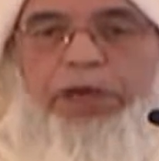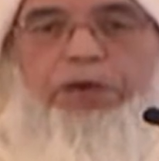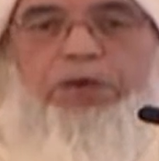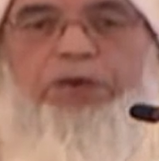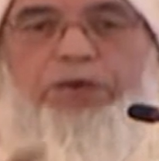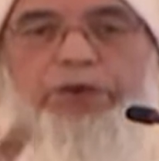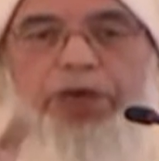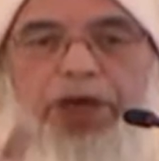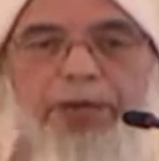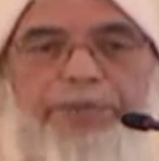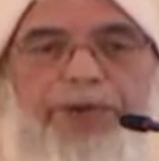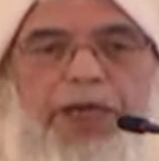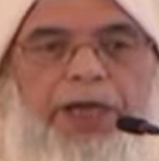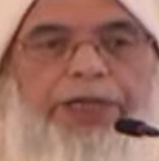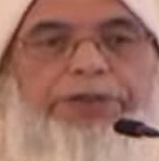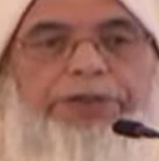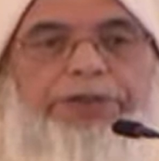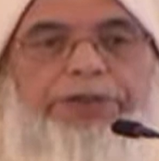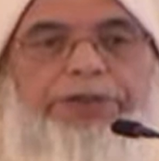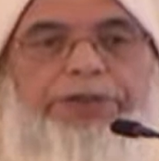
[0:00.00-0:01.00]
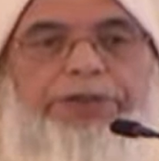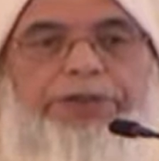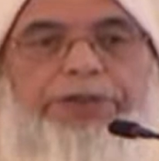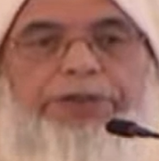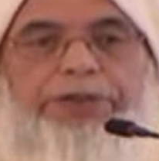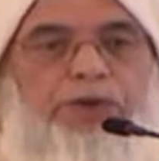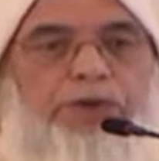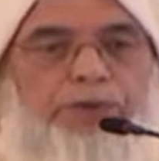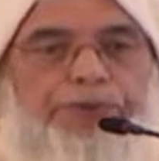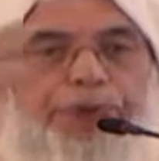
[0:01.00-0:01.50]
العلماء
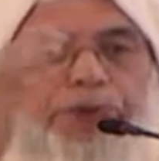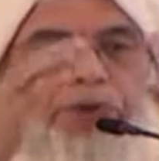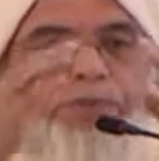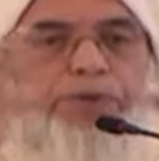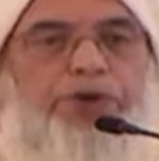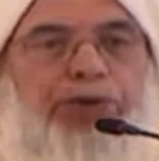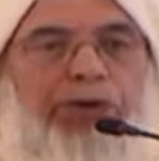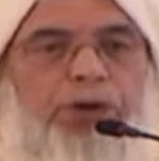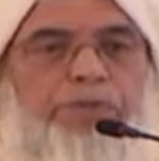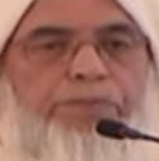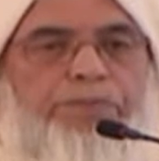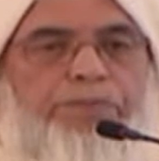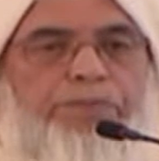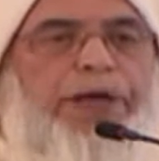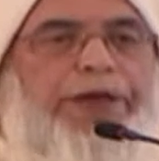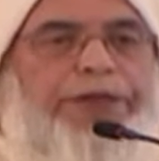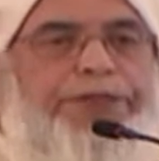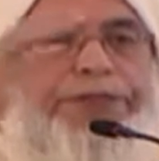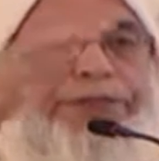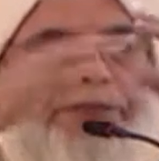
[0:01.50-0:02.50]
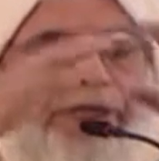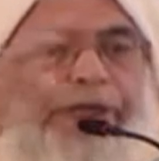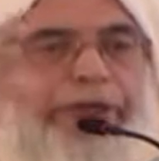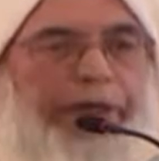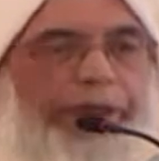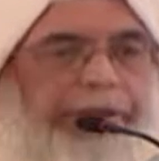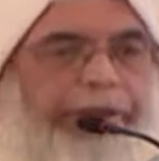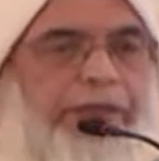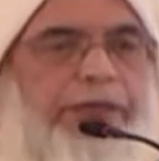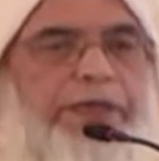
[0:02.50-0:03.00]
تجتمع بهم الأمة على
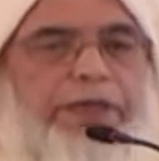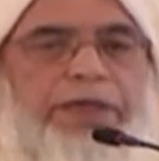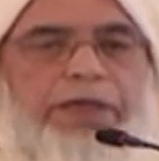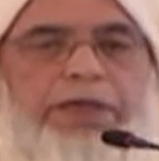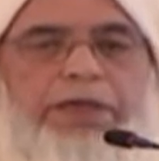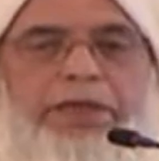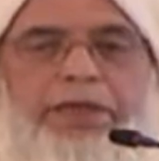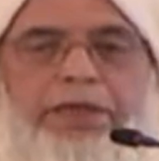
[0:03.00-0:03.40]
السلاطين